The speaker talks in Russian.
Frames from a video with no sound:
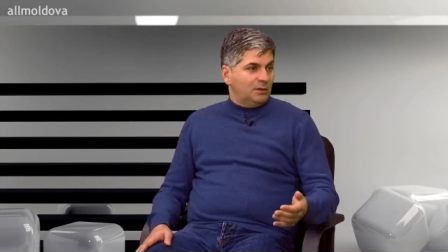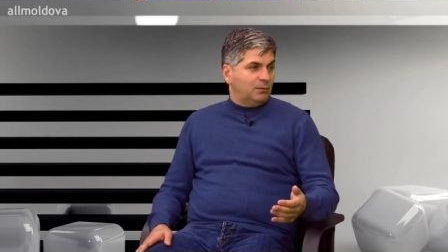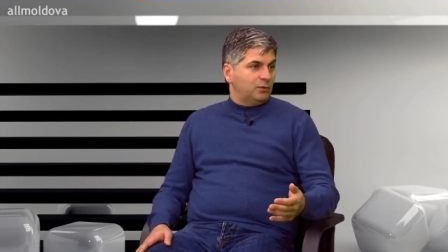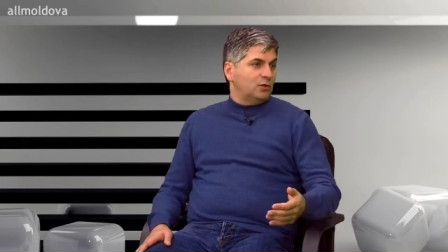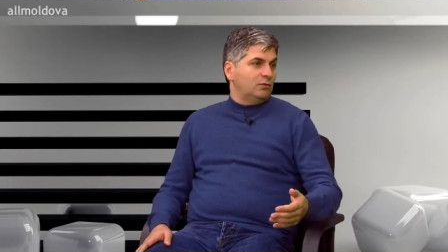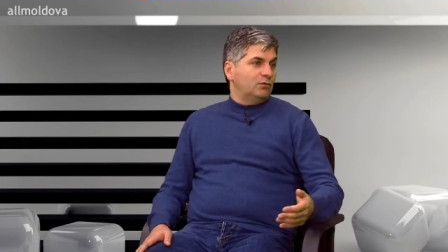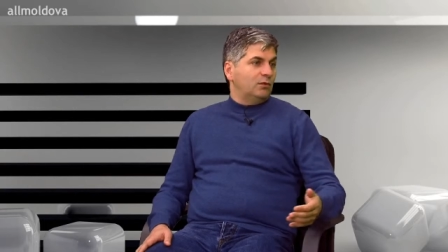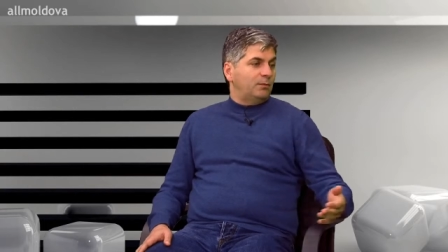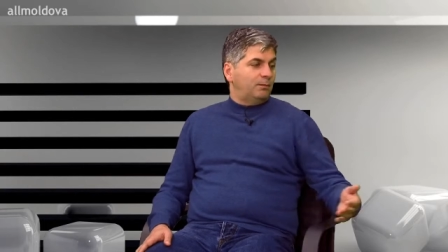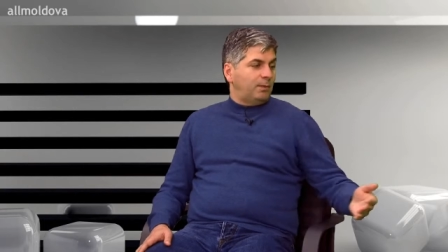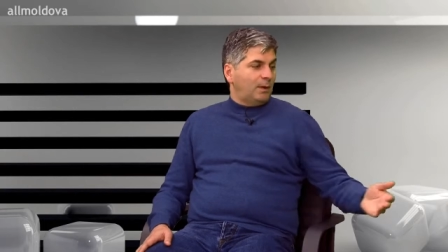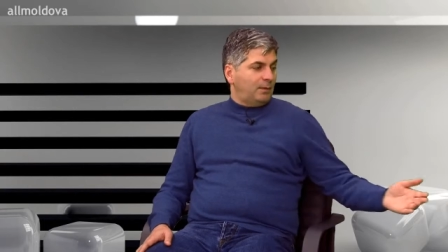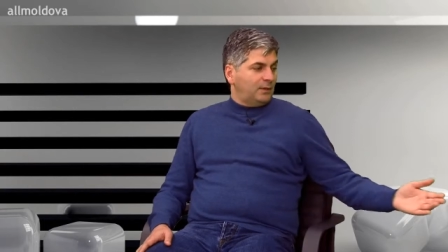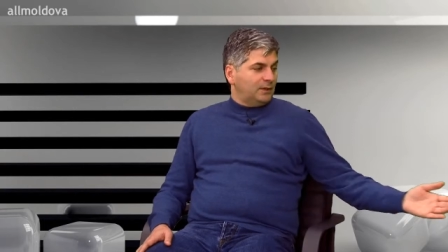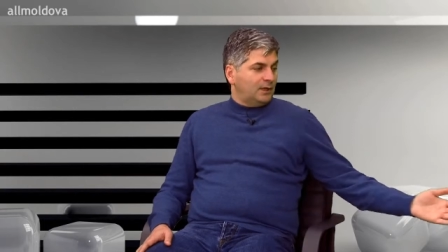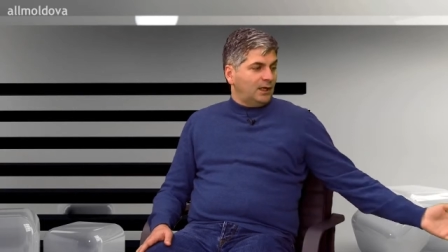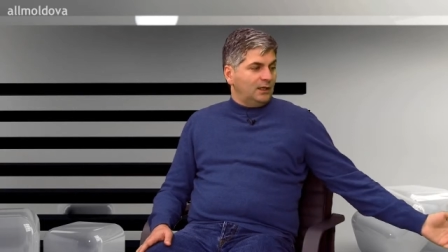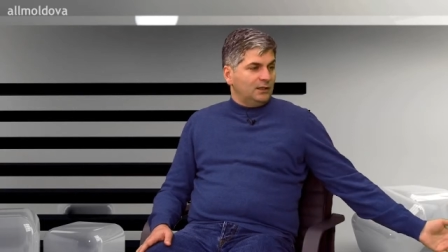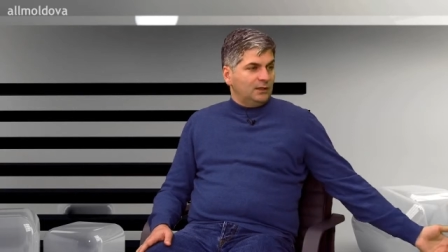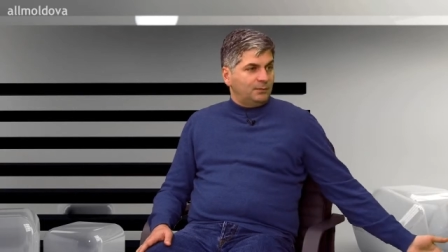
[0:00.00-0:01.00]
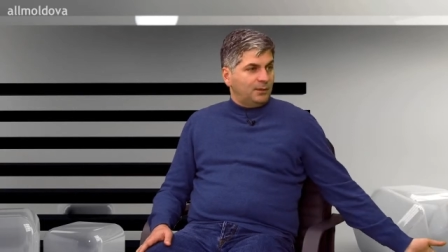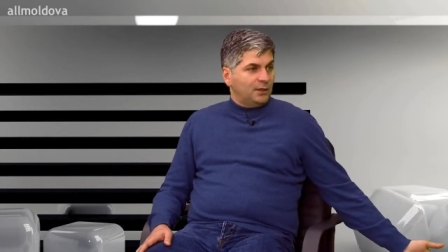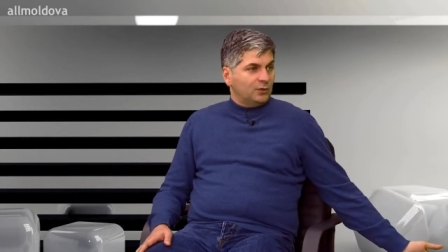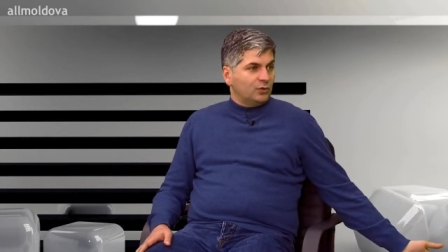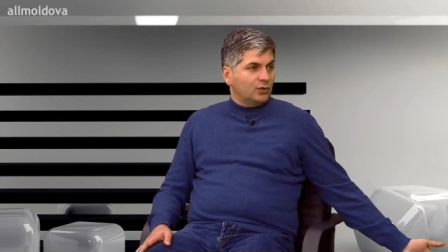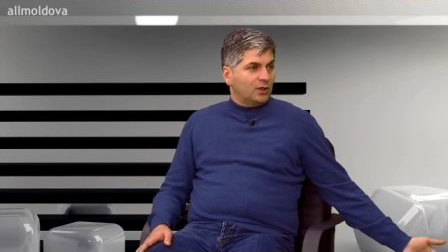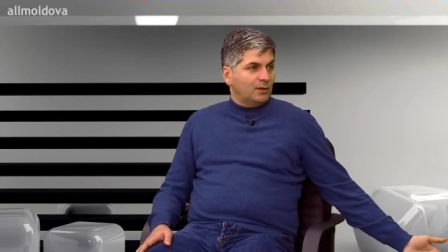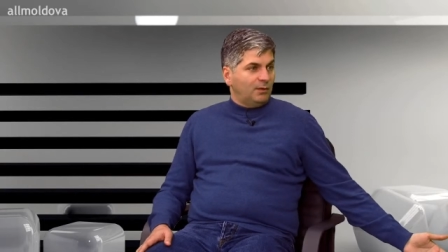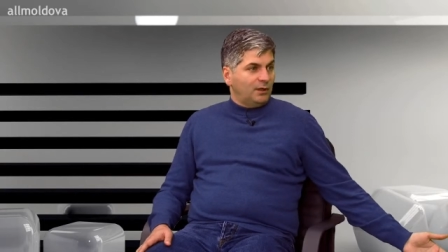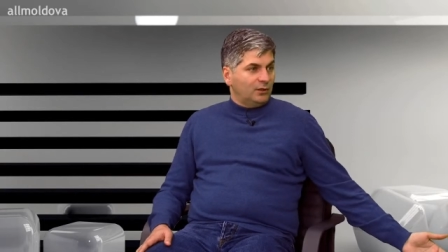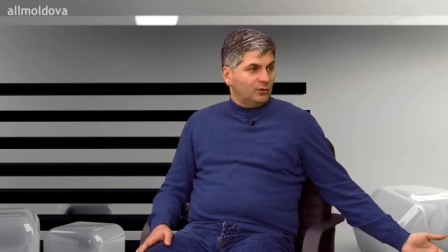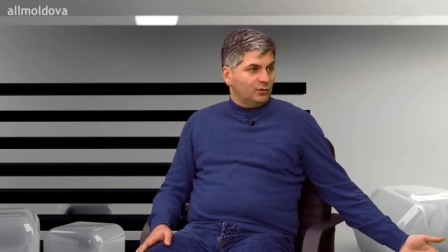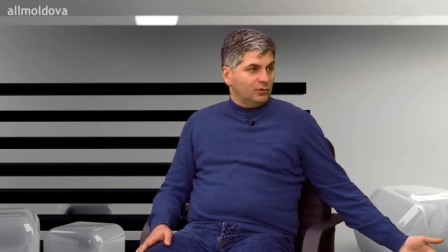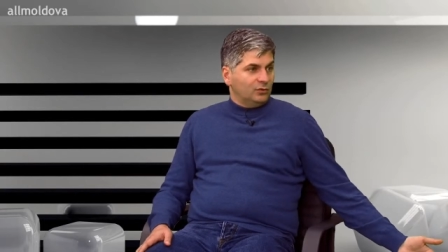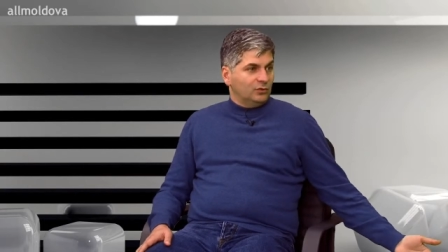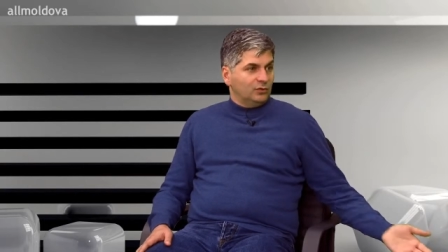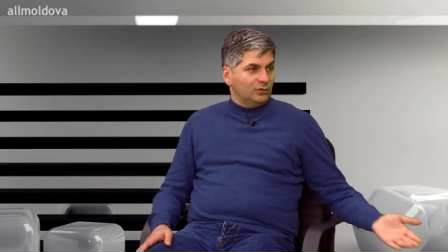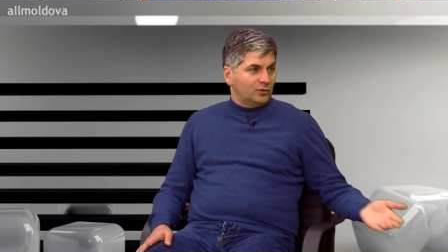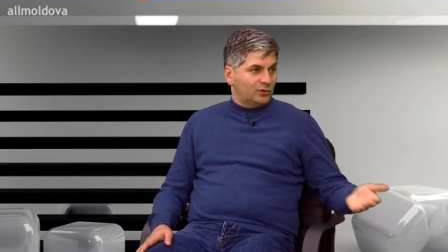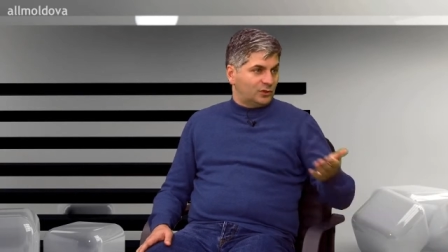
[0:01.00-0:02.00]
а потом вы попадали на пятую
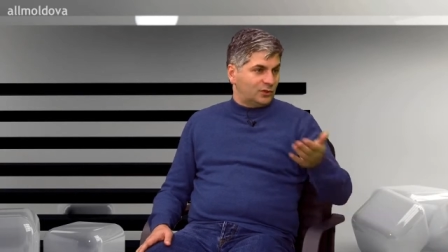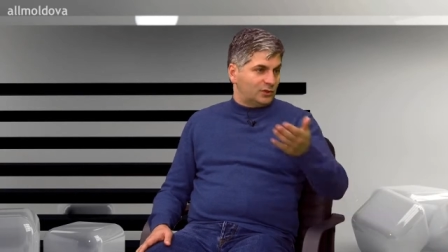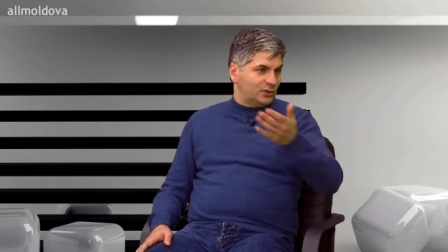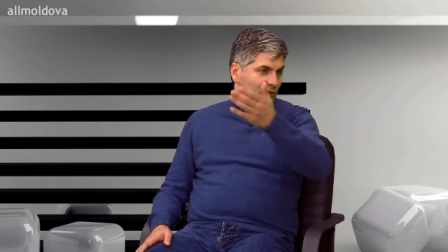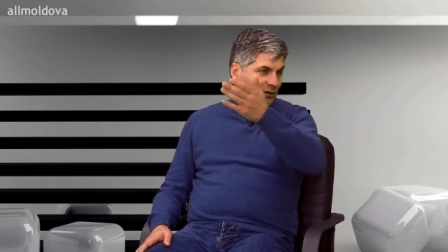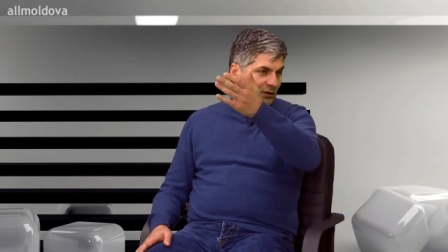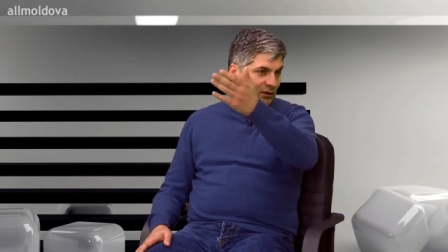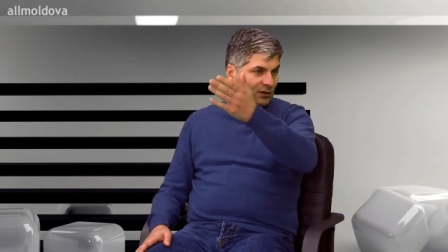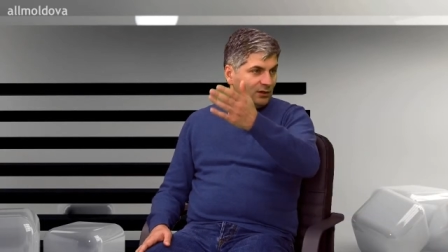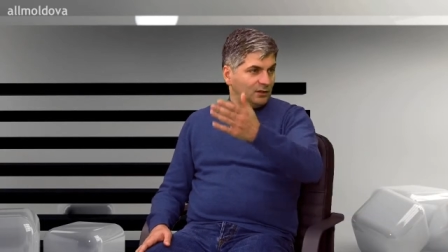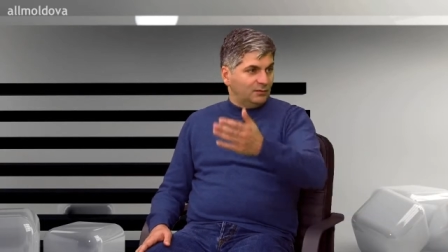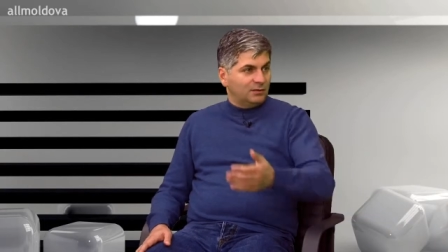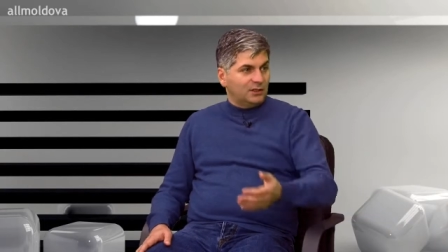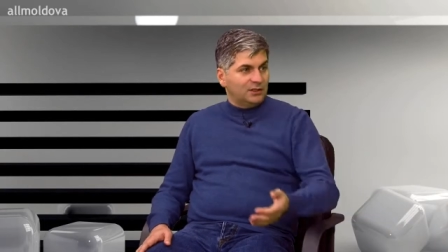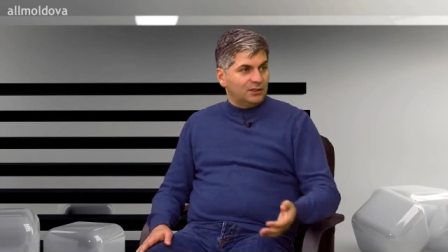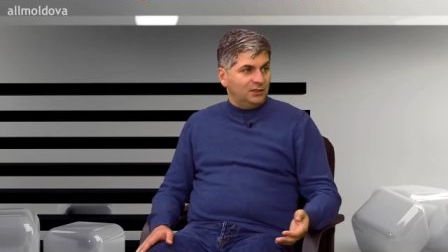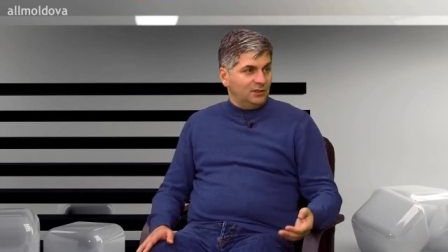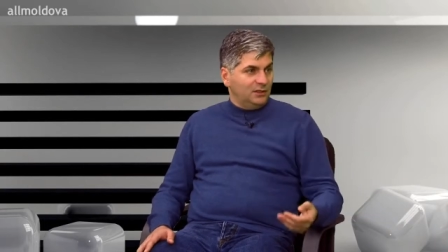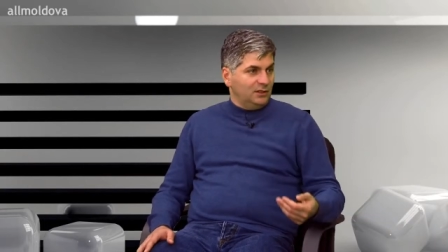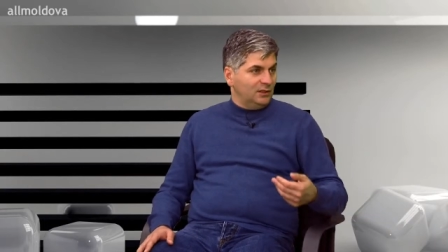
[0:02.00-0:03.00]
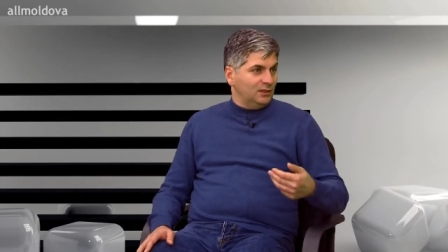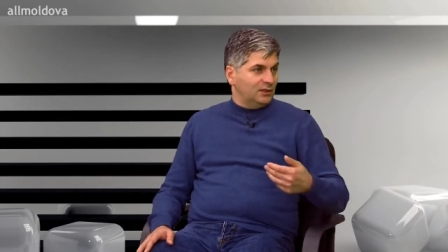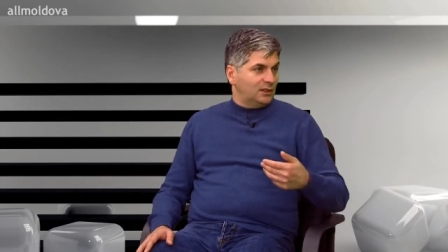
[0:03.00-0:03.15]
команду с э, Бразилией,